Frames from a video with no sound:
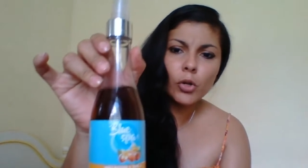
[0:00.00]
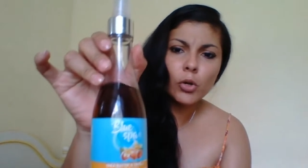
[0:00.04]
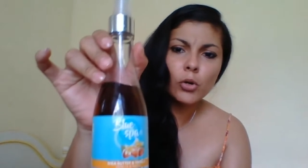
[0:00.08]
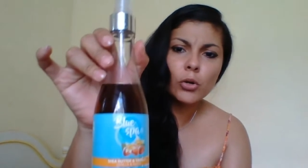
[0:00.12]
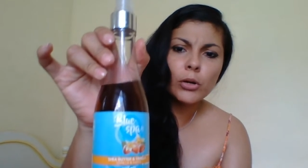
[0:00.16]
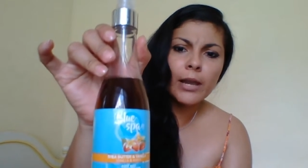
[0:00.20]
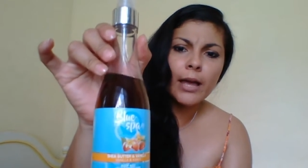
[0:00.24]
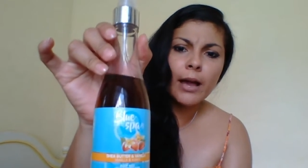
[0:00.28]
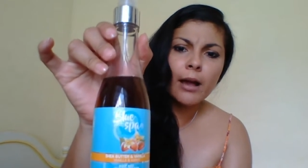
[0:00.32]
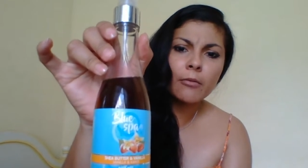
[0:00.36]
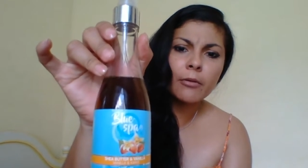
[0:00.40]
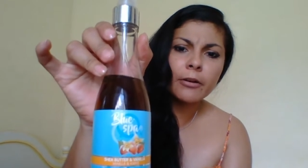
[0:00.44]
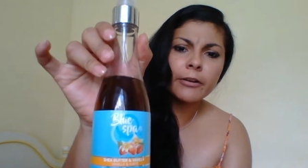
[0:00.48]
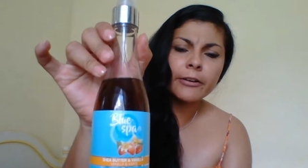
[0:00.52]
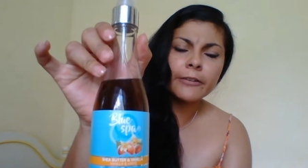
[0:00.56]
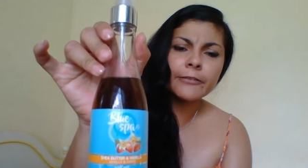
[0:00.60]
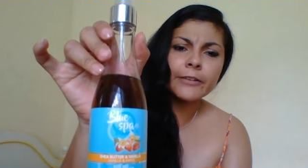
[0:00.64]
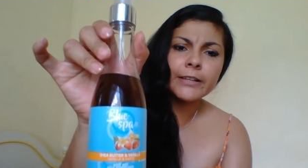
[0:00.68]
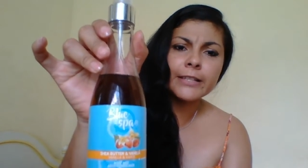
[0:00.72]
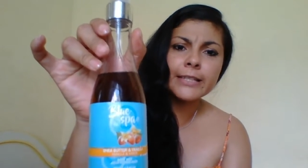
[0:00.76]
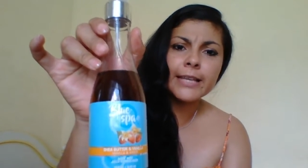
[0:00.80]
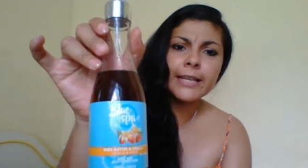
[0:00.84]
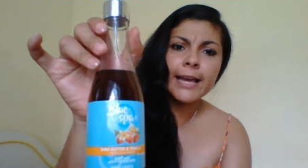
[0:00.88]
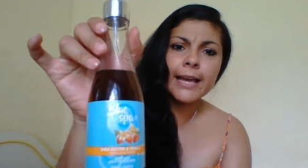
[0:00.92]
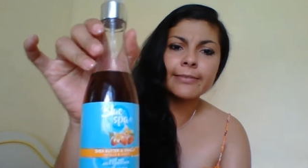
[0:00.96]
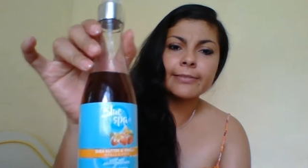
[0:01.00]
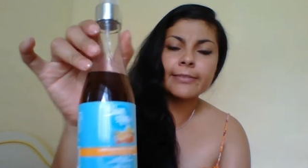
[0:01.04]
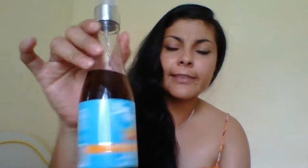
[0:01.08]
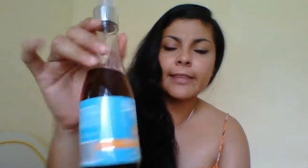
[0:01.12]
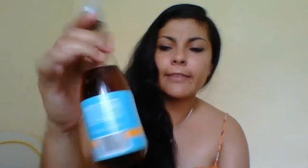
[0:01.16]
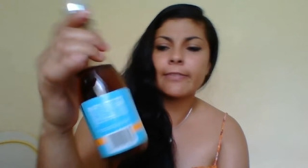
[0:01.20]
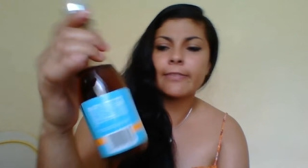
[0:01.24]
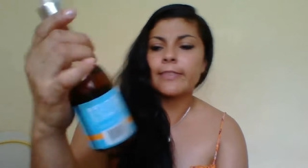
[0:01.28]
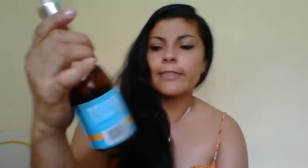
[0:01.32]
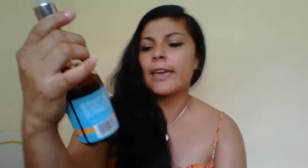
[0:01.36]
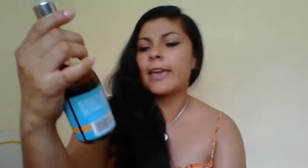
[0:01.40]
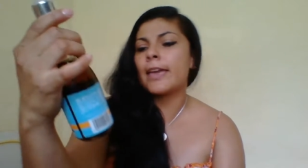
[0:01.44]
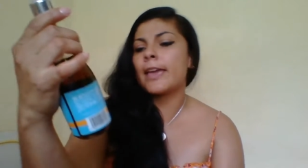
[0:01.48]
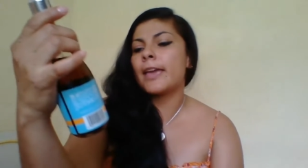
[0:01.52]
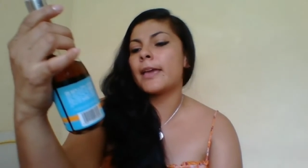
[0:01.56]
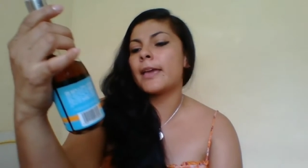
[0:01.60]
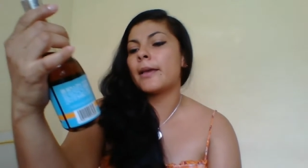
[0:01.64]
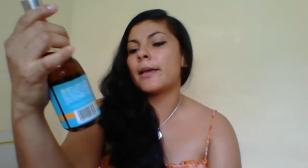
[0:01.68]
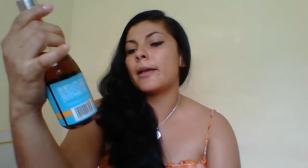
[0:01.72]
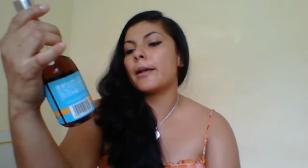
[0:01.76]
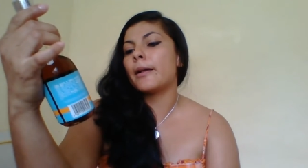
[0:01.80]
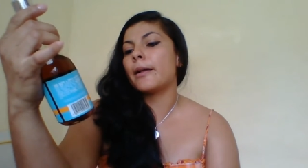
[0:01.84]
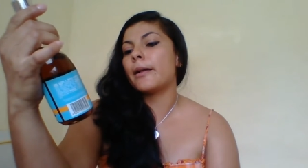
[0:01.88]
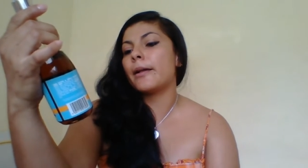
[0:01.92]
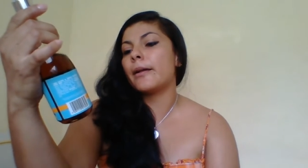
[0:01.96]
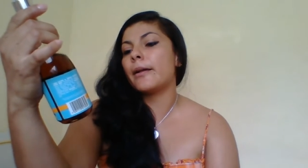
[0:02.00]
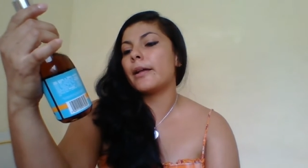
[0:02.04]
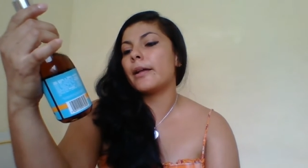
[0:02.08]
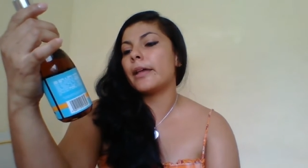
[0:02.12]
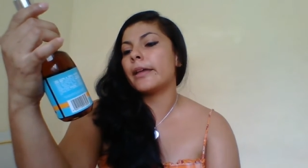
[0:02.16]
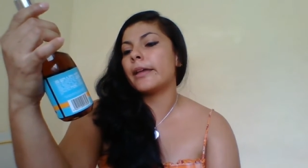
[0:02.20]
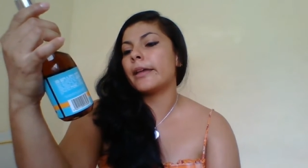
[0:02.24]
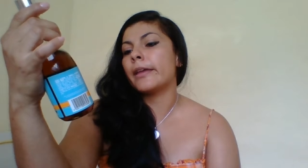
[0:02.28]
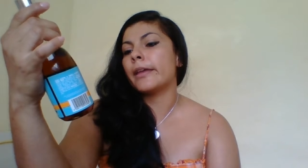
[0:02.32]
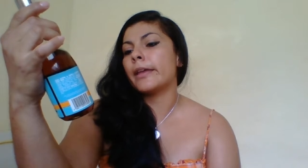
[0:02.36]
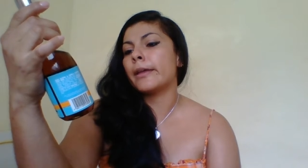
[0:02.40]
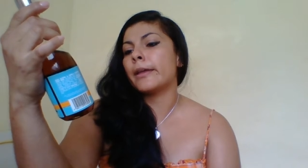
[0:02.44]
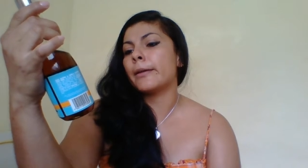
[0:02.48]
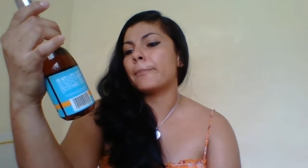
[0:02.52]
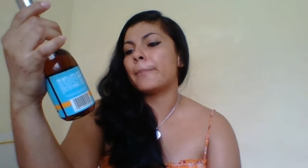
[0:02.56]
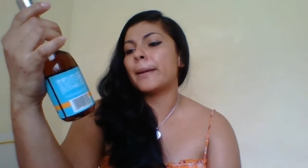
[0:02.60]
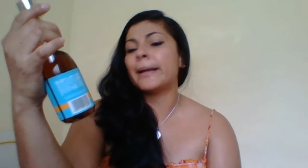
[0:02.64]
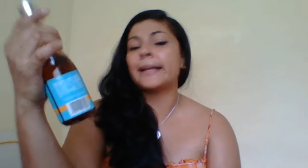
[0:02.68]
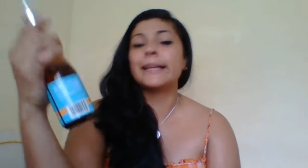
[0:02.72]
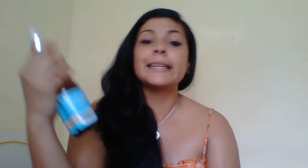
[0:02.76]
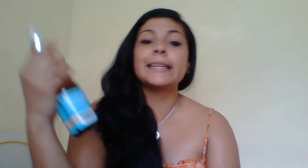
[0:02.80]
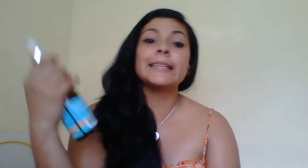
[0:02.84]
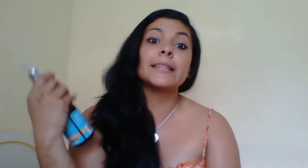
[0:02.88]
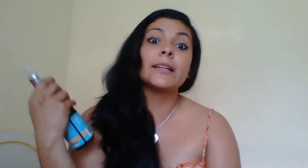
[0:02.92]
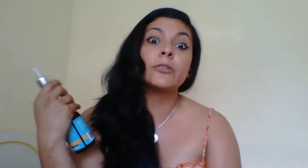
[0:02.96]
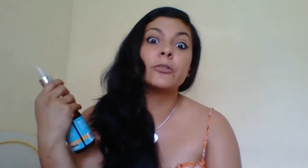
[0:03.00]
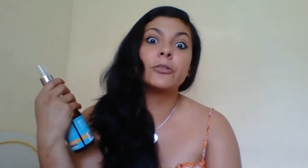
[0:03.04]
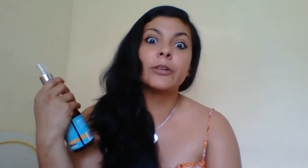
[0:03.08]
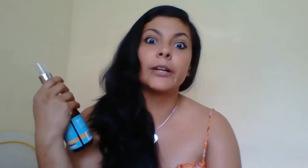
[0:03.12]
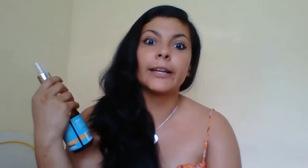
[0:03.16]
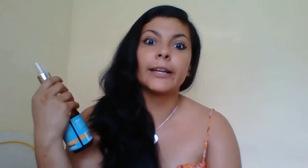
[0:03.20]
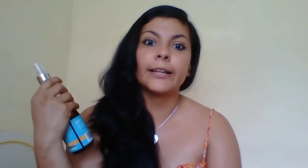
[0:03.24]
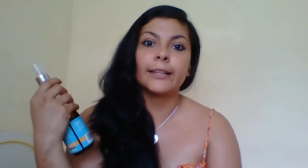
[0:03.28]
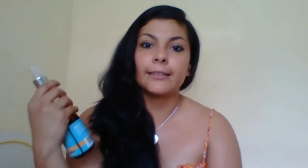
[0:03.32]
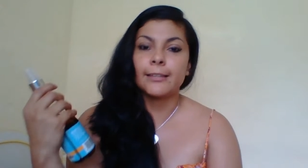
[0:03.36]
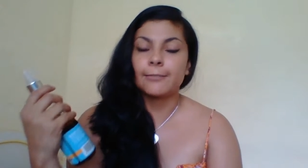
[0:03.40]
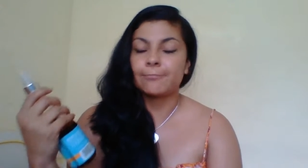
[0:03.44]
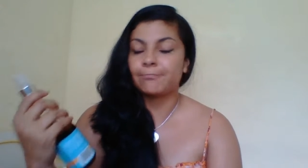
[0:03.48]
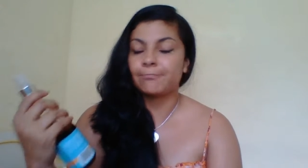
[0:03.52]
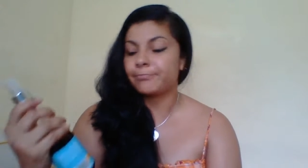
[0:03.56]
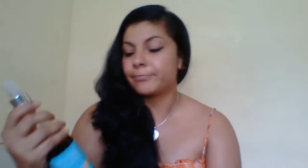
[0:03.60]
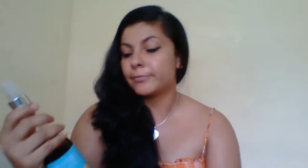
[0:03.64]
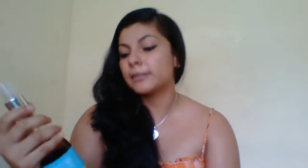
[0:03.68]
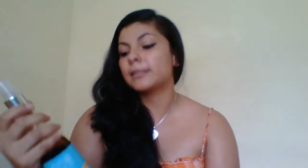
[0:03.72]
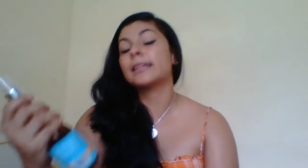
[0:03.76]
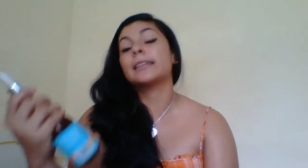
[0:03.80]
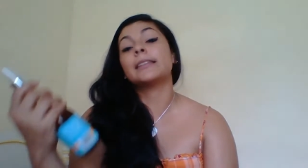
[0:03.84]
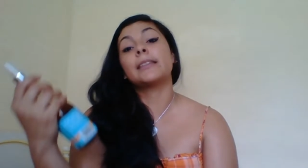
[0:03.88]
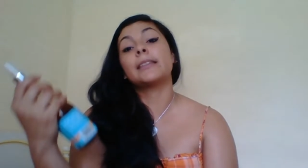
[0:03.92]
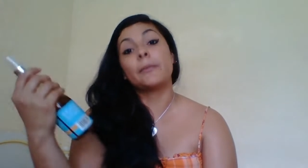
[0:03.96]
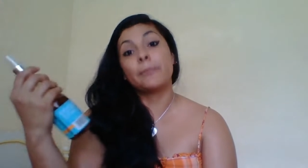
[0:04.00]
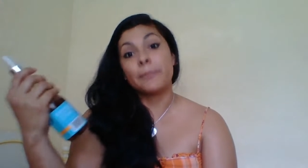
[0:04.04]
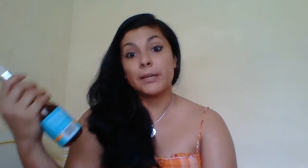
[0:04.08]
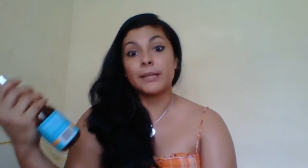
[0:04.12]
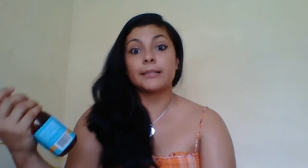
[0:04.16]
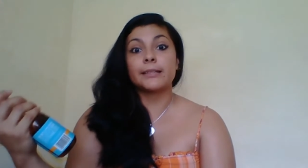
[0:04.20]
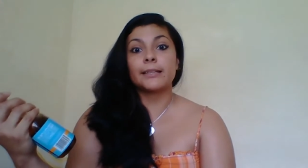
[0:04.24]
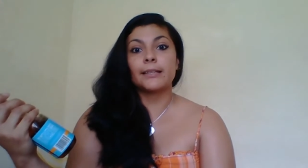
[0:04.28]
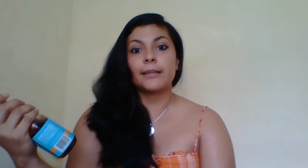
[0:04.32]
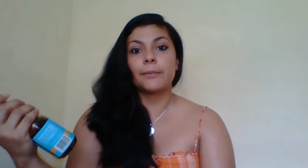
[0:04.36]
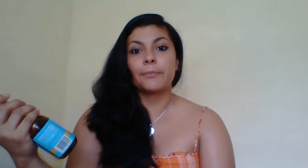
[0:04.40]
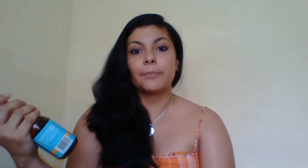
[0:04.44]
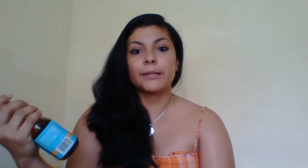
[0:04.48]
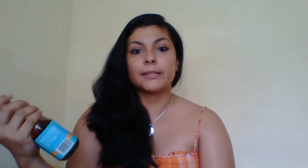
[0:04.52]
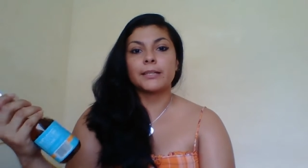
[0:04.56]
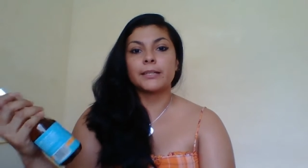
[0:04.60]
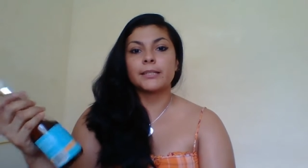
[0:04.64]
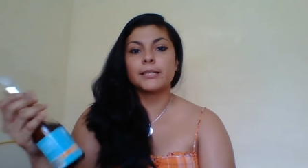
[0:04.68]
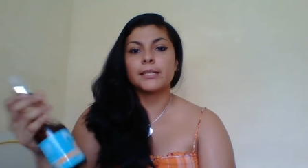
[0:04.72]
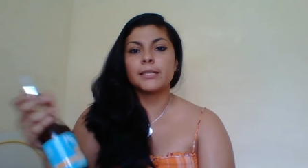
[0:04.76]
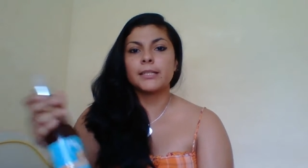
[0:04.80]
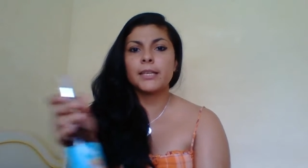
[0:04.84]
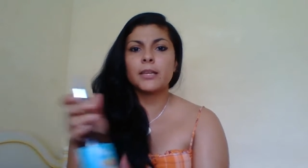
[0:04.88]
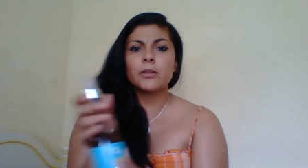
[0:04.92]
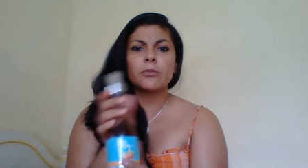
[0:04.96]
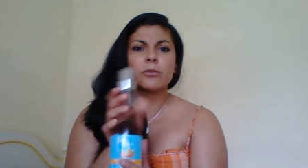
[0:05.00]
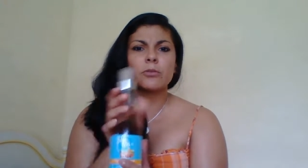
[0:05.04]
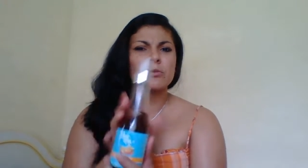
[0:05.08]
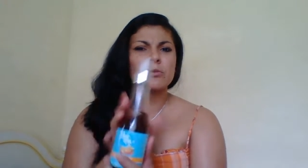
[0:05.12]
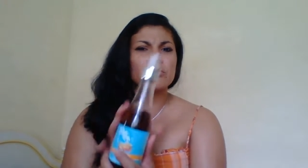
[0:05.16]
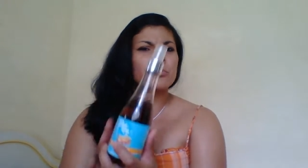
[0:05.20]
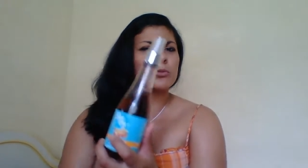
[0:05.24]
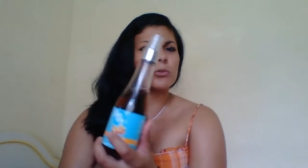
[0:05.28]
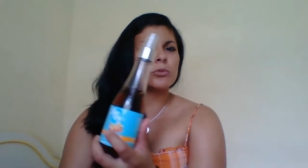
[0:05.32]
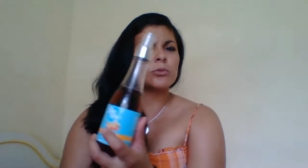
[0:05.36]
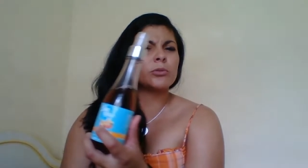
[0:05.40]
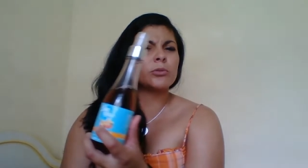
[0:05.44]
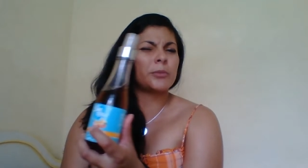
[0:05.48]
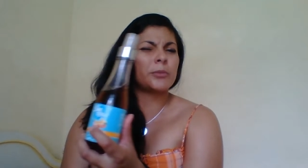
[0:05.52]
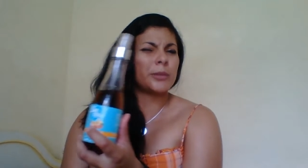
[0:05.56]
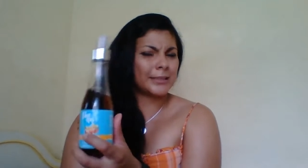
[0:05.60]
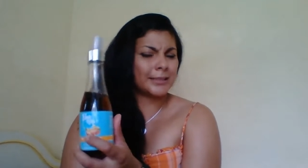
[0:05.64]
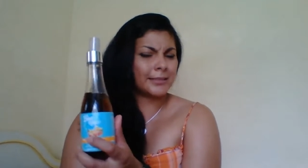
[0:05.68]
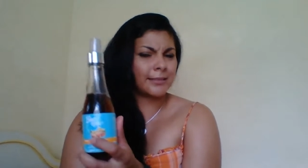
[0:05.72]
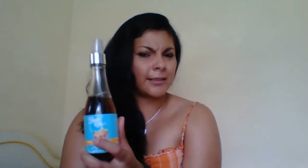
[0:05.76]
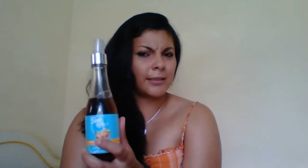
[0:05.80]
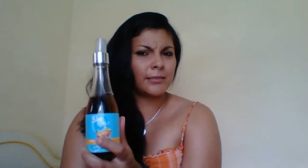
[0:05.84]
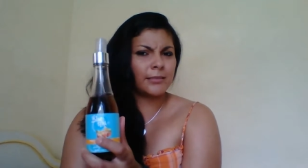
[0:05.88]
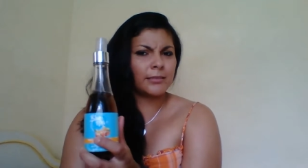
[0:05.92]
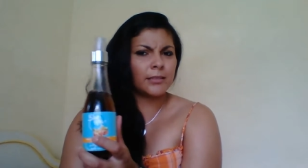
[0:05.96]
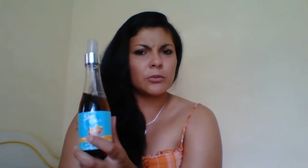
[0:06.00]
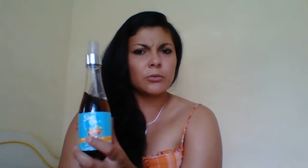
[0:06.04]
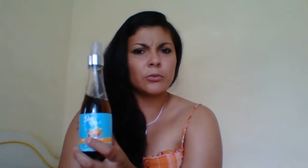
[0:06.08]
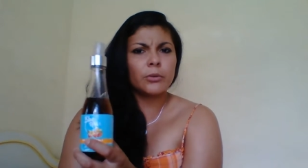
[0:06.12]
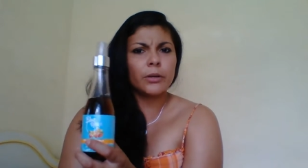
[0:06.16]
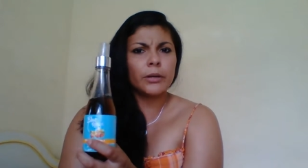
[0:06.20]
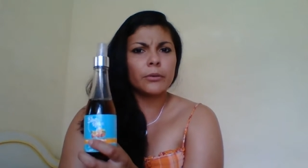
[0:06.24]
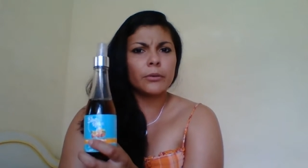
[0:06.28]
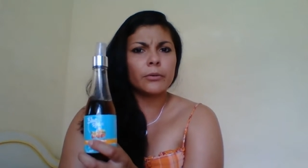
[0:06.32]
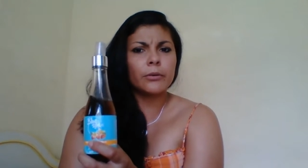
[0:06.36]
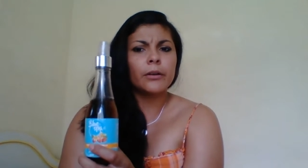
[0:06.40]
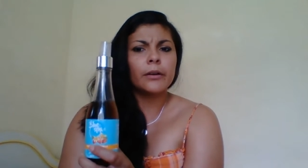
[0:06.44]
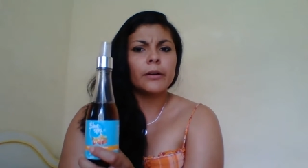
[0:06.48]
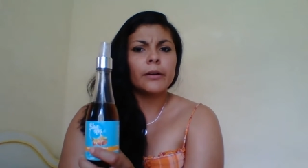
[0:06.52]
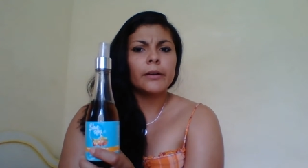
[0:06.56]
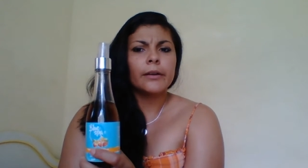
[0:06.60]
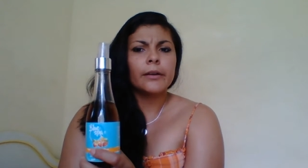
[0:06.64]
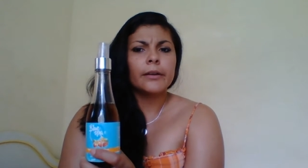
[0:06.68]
o la agua refrescante de eh, vainilla con karité, que también es de la empresa H5, es un producto bastante nuevo.